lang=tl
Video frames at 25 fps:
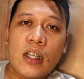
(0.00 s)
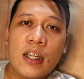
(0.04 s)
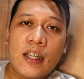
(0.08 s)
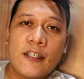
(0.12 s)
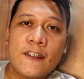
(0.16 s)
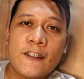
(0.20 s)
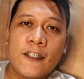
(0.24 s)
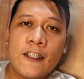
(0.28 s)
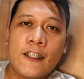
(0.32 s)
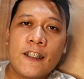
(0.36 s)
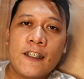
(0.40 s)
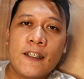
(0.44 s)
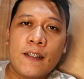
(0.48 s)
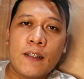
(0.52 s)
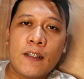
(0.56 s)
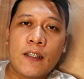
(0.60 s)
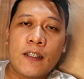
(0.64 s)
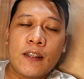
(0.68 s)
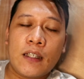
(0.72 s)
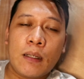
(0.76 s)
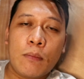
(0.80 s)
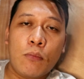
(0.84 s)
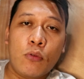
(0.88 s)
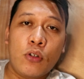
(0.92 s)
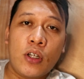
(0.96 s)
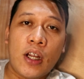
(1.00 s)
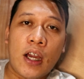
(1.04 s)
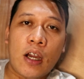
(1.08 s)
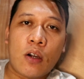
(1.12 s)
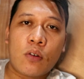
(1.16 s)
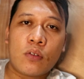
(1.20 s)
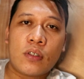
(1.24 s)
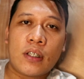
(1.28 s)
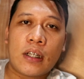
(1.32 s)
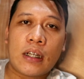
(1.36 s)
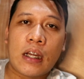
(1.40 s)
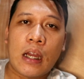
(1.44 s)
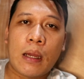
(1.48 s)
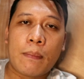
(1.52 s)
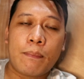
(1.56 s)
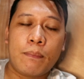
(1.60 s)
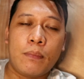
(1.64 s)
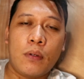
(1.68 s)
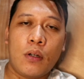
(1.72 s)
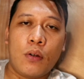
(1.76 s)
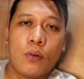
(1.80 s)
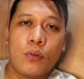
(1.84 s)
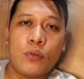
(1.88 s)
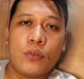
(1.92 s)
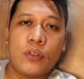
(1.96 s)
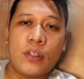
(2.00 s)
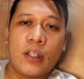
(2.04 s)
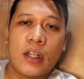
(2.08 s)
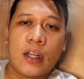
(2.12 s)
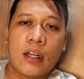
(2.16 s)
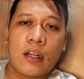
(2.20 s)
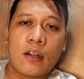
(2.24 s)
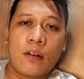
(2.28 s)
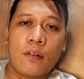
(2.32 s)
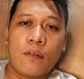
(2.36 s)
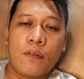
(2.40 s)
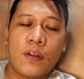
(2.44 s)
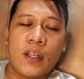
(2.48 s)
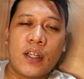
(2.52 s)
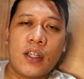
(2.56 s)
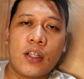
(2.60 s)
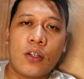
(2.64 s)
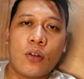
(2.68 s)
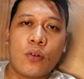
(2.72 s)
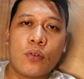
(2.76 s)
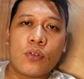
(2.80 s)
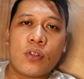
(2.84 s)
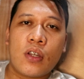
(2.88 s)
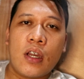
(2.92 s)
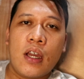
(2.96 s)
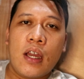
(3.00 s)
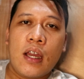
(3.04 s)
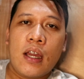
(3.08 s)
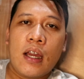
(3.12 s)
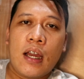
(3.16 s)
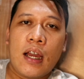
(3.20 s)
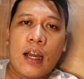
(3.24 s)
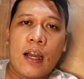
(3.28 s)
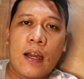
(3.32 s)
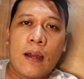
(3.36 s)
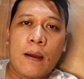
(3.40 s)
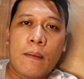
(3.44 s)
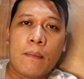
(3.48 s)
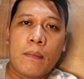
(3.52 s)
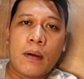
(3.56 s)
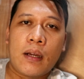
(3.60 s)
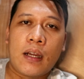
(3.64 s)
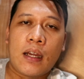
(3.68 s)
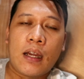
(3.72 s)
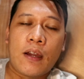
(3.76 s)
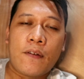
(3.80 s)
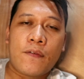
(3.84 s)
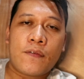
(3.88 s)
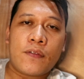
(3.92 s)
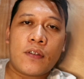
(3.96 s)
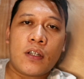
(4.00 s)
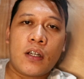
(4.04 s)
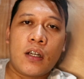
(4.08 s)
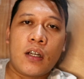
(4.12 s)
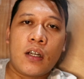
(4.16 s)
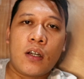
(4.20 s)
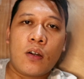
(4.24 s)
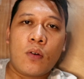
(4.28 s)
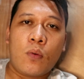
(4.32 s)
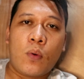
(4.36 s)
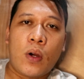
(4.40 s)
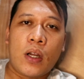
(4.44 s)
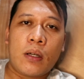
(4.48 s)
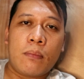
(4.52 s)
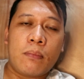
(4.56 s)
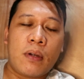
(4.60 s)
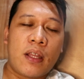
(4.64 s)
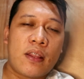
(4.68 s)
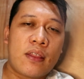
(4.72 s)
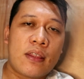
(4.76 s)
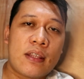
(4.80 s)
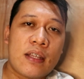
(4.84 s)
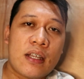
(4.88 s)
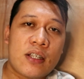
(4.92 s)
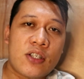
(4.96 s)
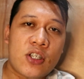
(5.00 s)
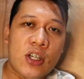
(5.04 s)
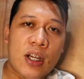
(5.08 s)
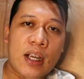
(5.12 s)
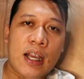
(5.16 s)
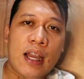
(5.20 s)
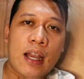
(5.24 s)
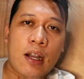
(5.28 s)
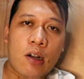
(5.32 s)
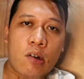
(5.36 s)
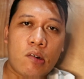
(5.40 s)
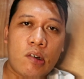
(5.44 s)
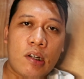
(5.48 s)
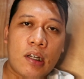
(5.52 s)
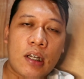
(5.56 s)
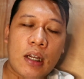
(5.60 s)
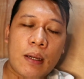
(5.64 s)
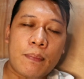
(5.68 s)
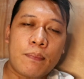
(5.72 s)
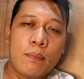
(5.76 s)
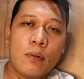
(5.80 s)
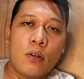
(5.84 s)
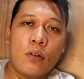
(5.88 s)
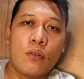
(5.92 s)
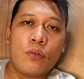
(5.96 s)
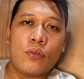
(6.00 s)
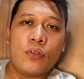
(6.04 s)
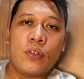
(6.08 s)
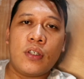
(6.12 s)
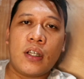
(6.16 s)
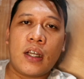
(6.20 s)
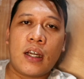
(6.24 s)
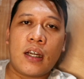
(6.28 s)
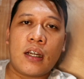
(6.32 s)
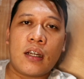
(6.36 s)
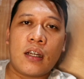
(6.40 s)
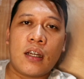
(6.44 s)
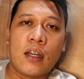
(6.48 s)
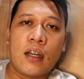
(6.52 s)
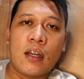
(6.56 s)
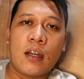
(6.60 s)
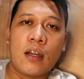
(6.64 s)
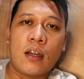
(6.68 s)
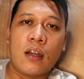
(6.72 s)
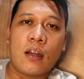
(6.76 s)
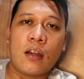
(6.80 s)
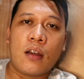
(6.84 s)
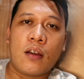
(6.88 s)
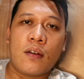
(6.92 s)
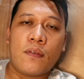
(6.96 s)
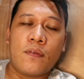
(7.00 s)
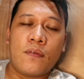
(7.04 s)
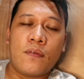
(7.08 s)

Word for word: hindi hindi muna ako nag-upload ng videos uh, mga after one month tsaka ako nag-upload ng uh,